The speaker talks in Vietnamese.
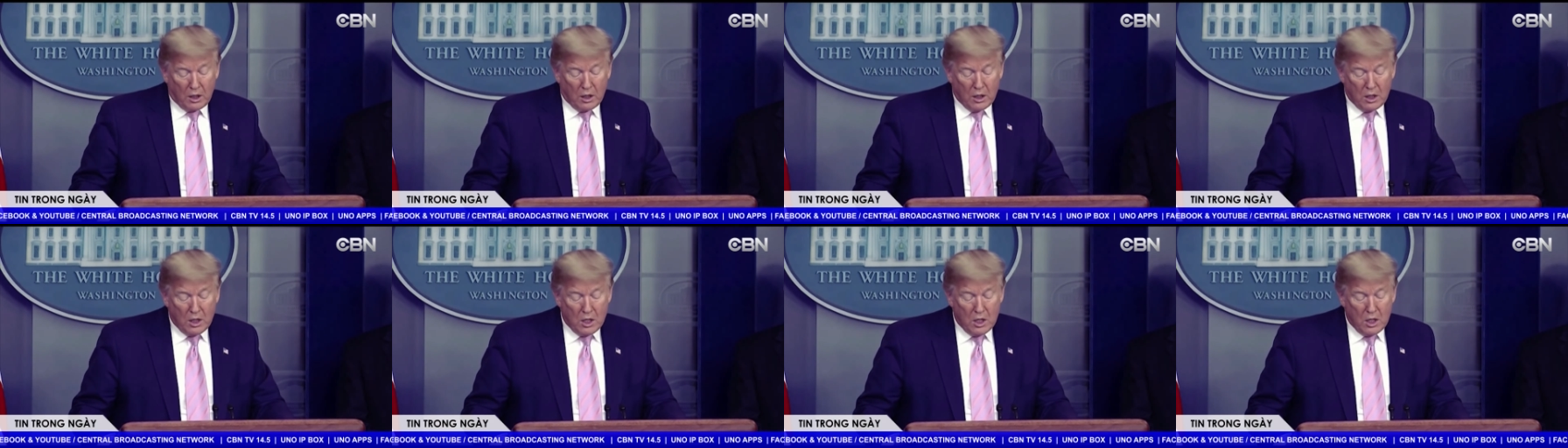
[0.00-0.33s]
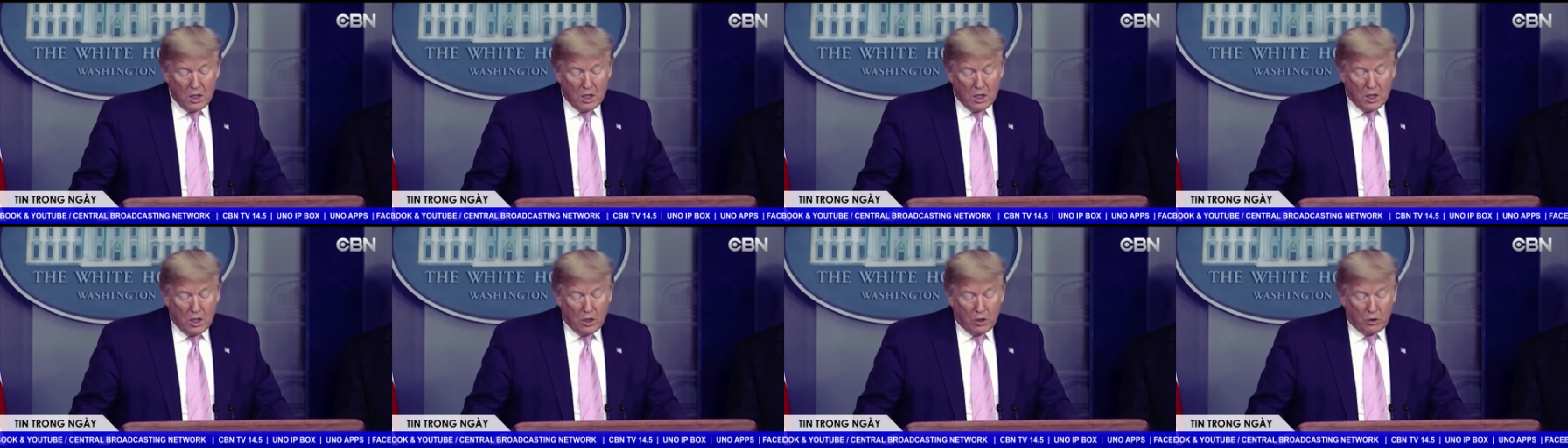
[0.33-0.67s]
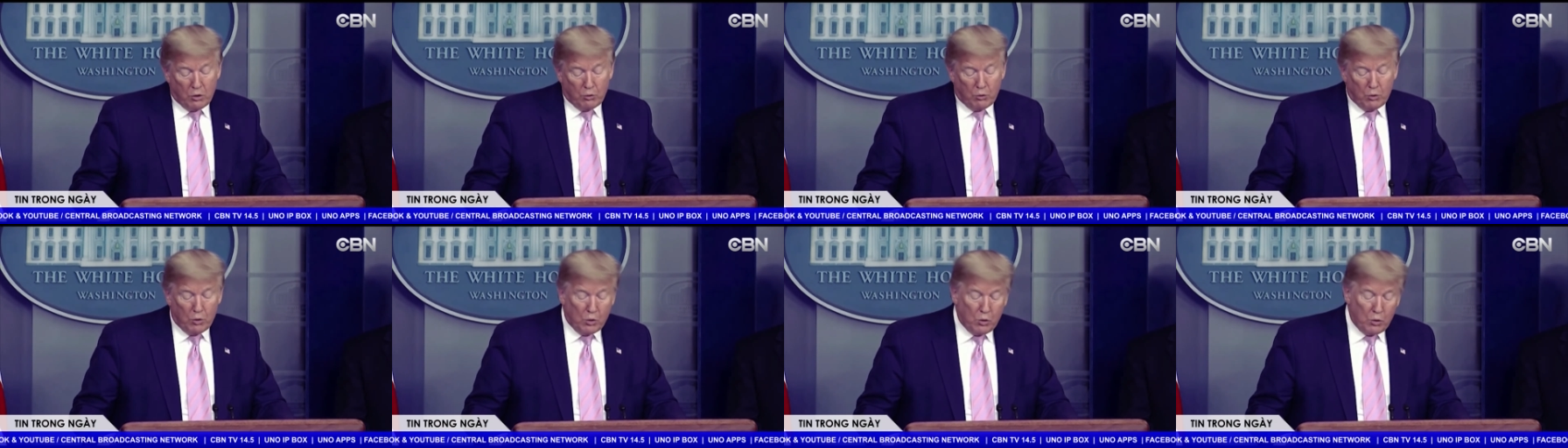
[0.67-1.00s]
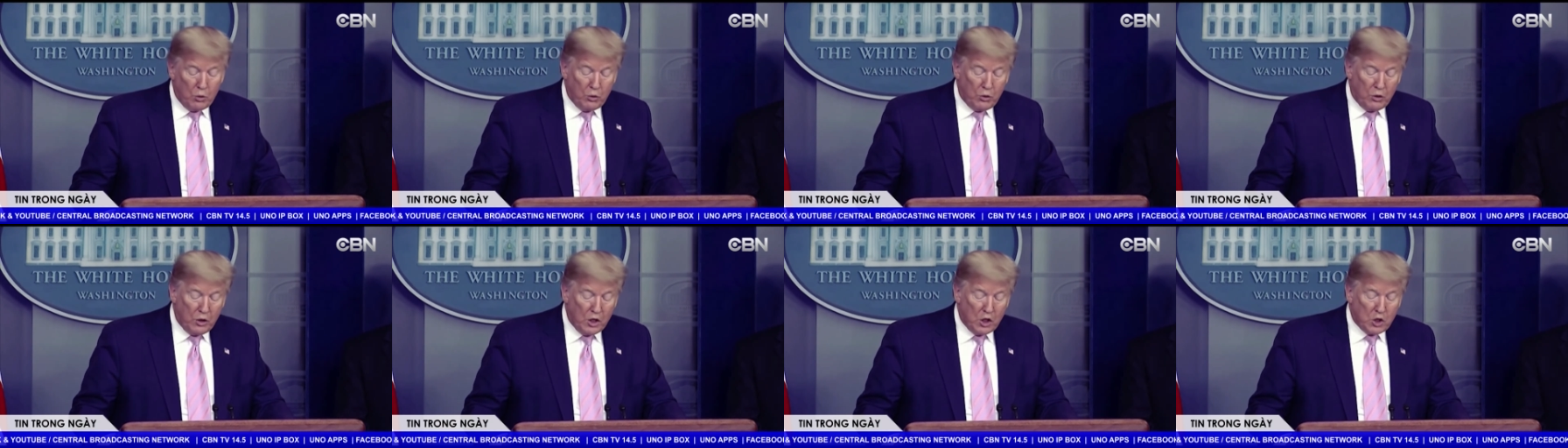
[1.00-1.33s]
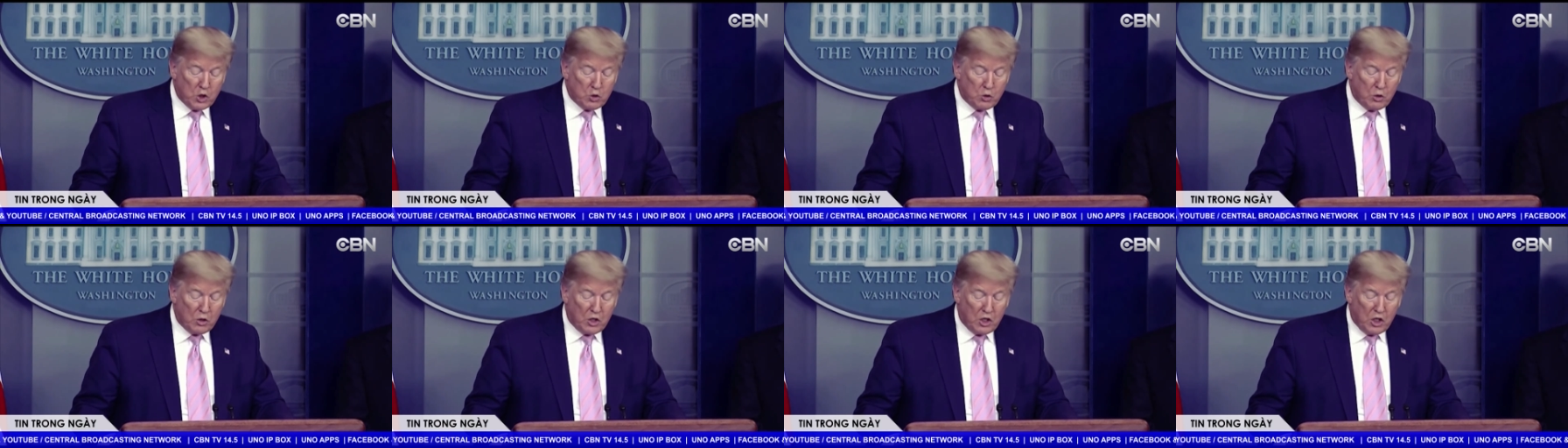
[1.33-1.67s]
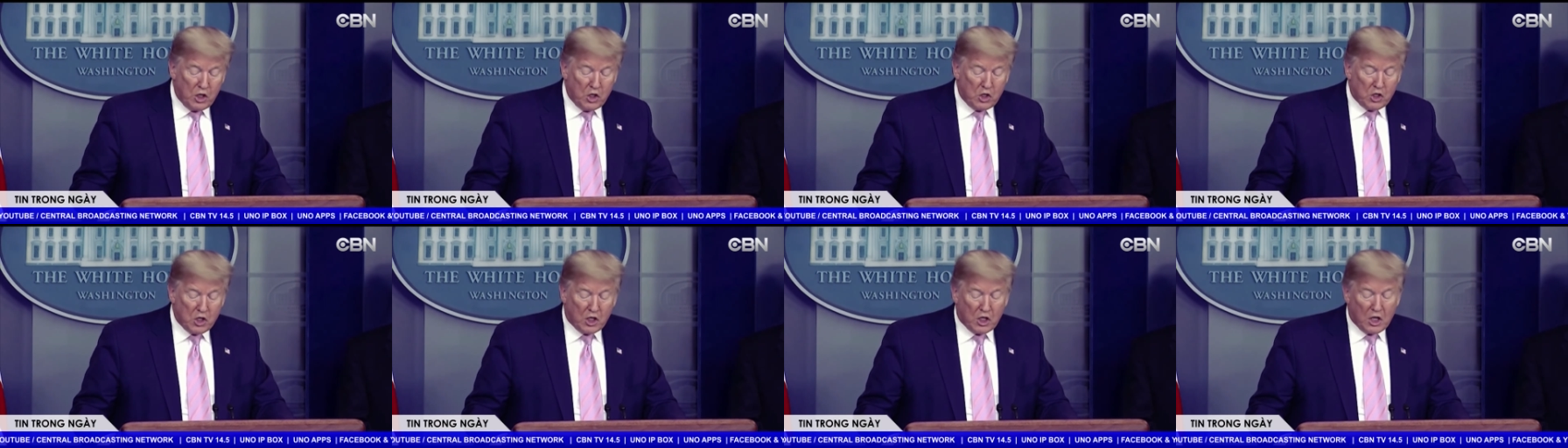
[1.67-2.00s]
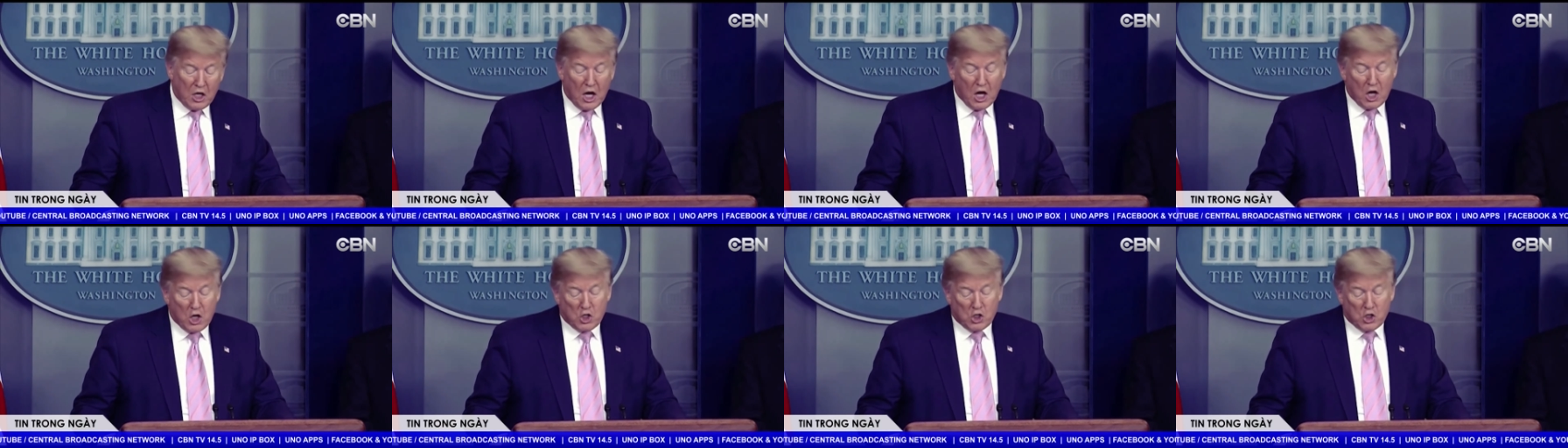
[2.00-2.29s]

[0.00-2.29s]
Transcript: khiến hơn 2,7 triệu người bị nhiễm,